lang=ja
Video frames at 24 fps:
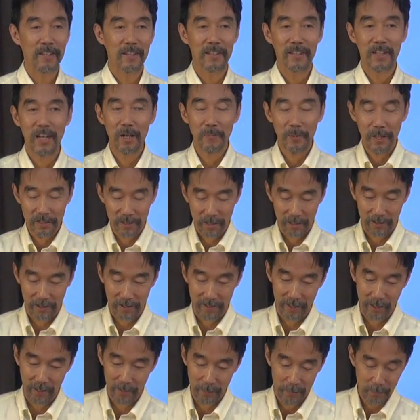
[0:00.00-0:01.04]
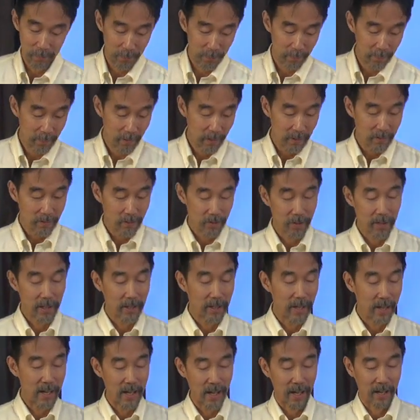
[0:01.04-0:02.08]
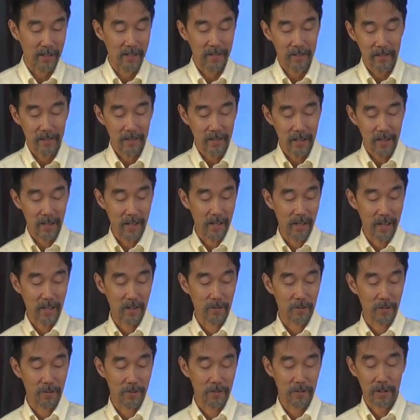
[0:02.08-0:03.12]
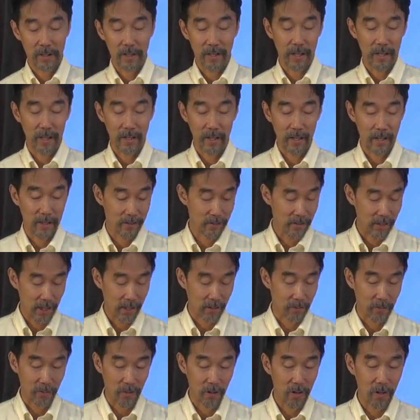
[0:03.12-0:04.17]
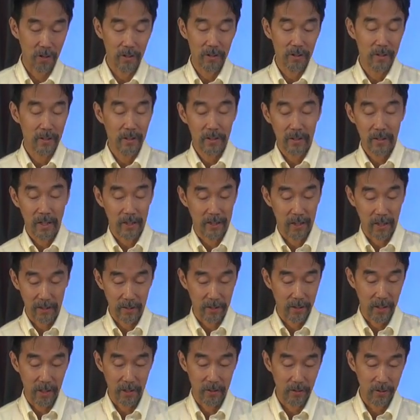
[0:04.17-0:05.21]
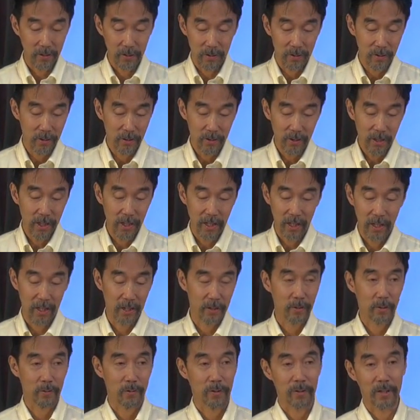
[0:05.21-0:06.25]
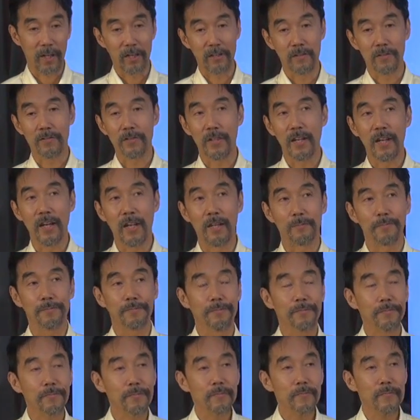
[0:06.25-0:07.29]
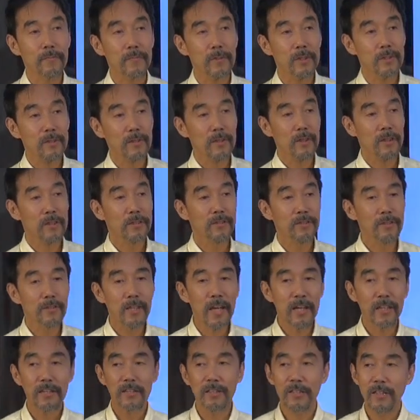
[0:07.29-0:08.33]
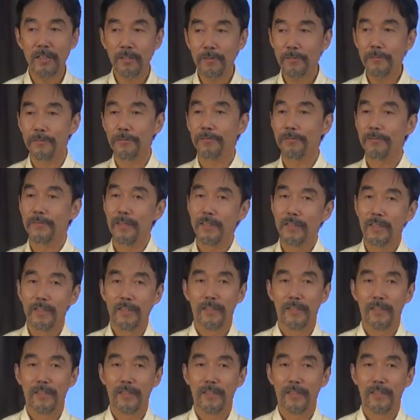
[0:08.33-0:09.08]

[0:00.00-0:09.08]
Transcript: ねカバーしてくださるそれがあこの、えー、聖の語っている、えー、ところなんですね最近